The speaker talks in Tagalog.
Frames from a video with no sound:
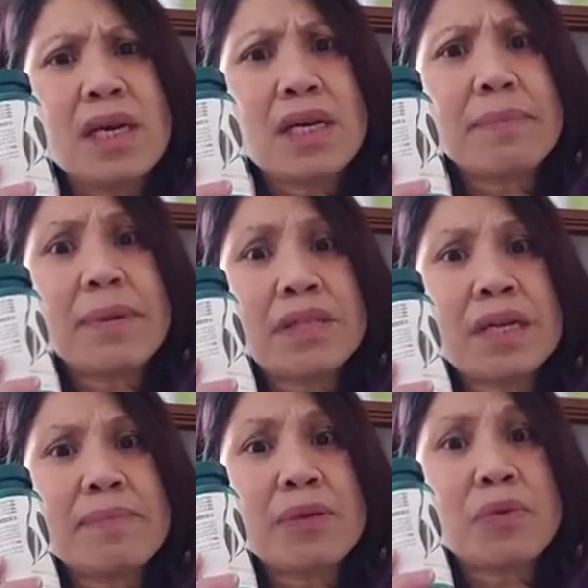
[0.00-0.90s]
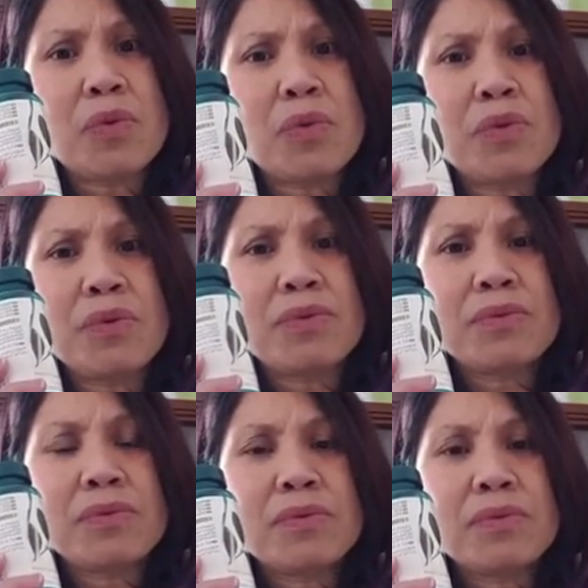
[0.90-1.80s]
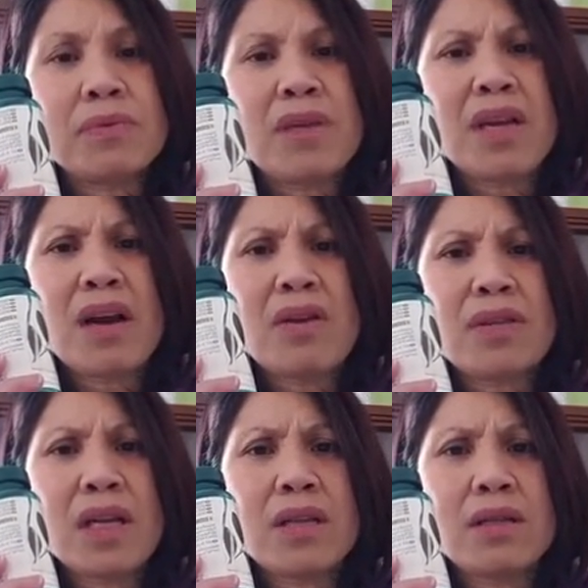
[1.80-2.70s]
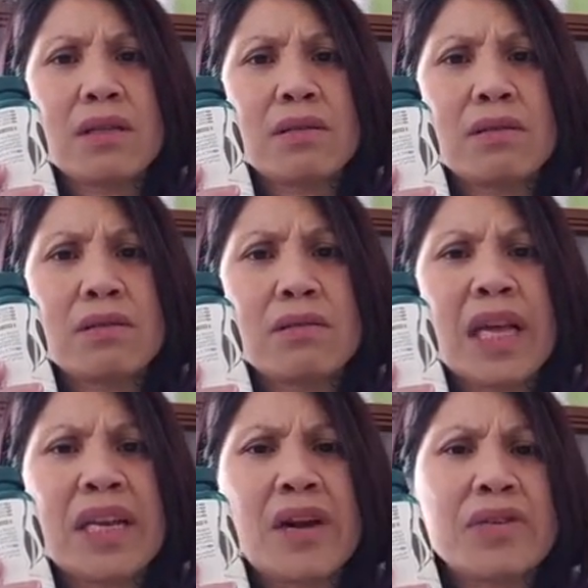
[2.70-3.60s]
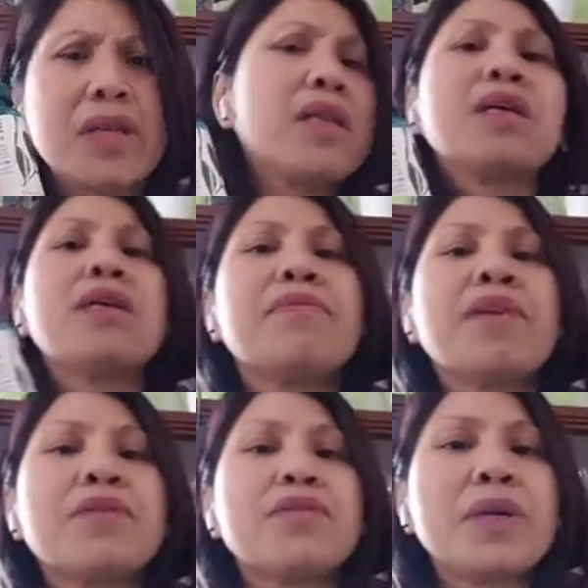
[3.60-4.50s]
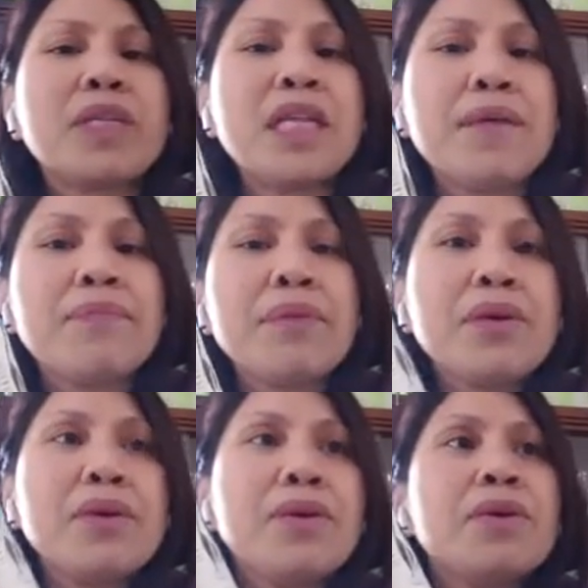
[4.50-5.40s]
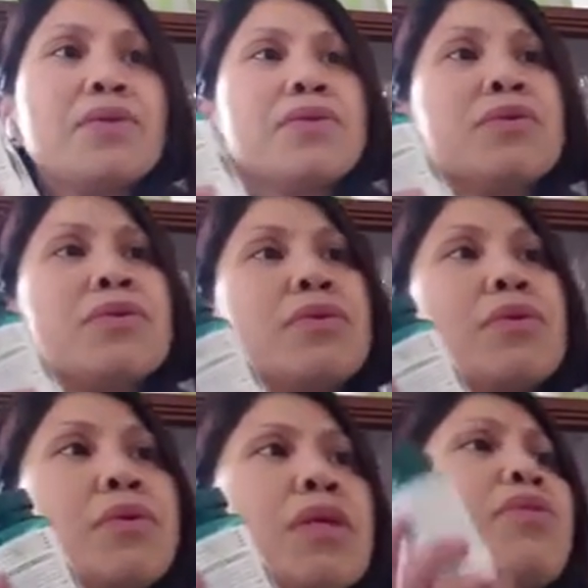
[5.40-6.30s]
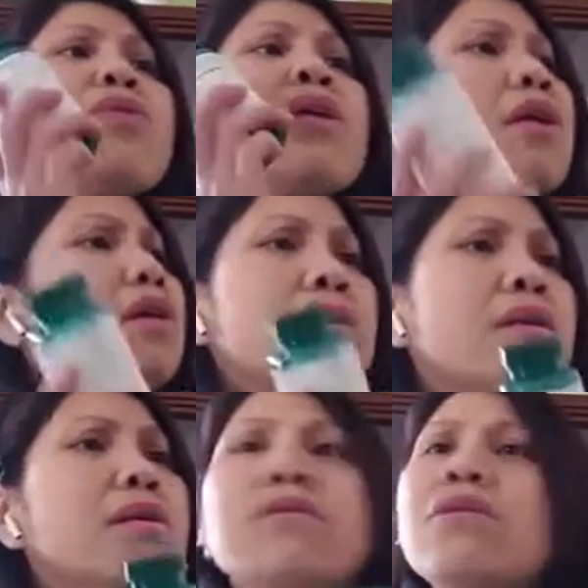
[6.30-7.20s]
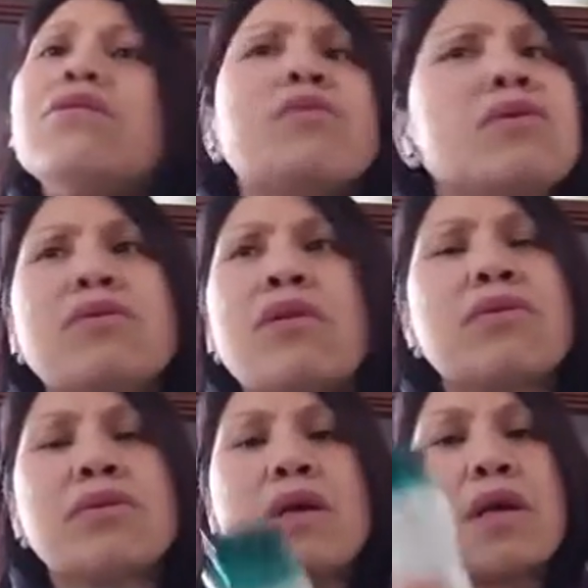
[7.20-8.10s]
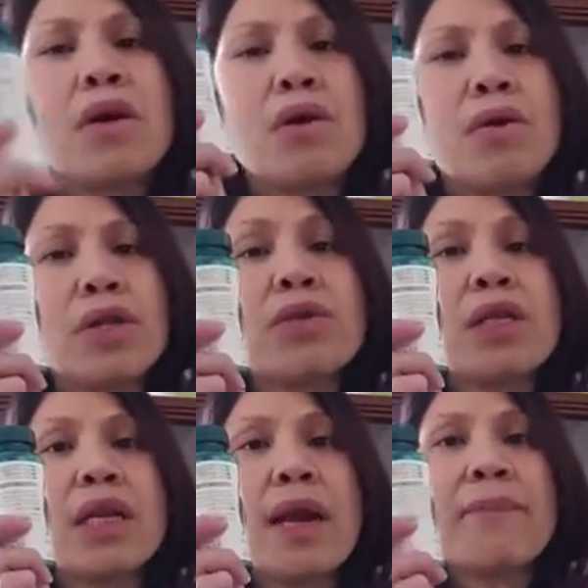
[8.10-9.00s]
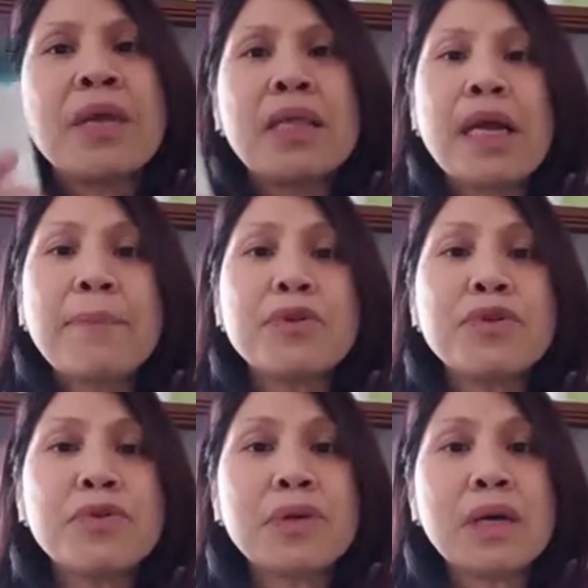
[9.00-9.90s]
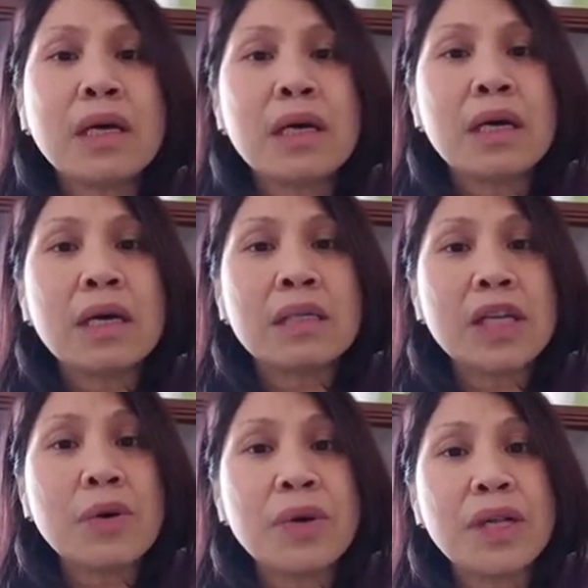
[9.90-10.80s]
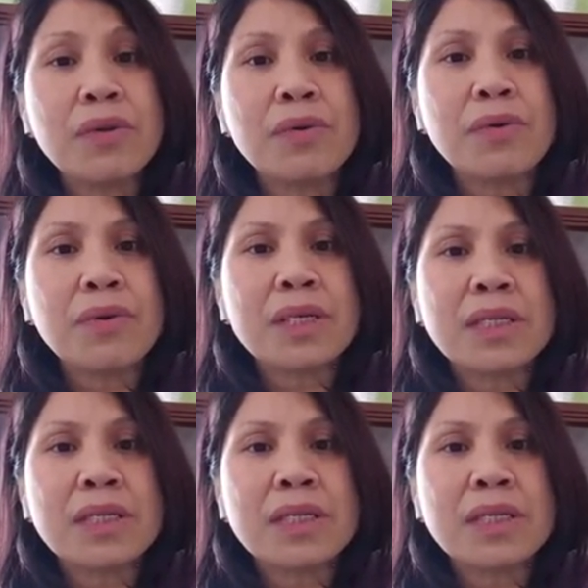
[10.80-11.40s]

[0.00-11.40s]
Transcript: Grabe, ang sarap ng tulog ko. 10 hours, 9 hours yata. Very straight. So, it's okay. That's just loves. Oh, ito talaga. Tapos yung uh, tiyuhin ko mm-hmm.